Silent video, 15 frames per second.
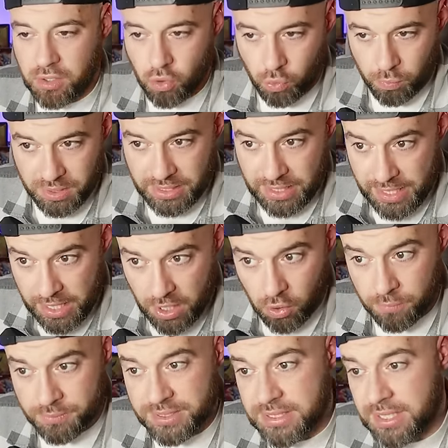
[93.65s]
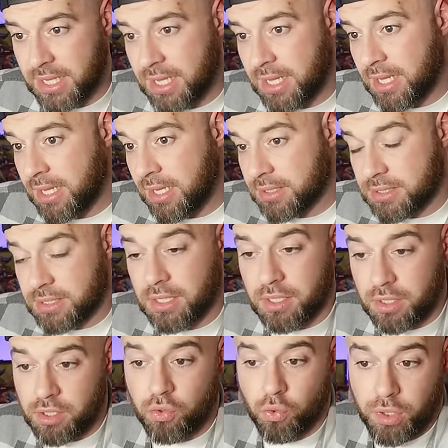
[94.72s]
Jubiläums des
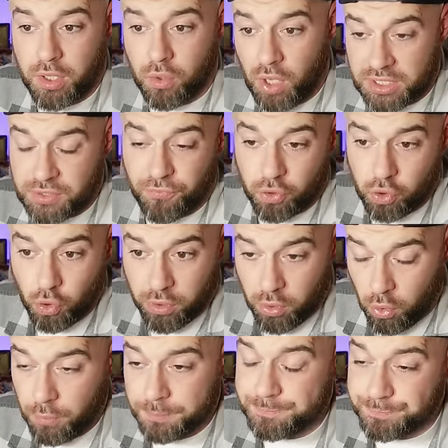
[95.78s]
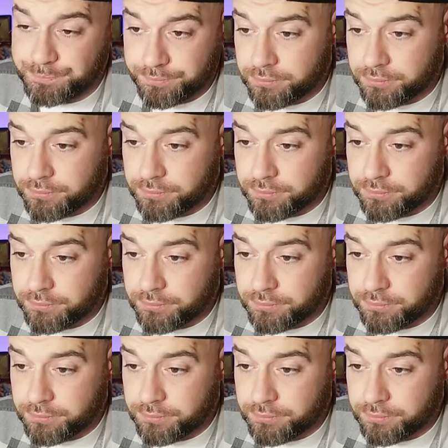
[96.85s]
äh, Yu-Gi-Oh, also von Yu-Gi-Oh!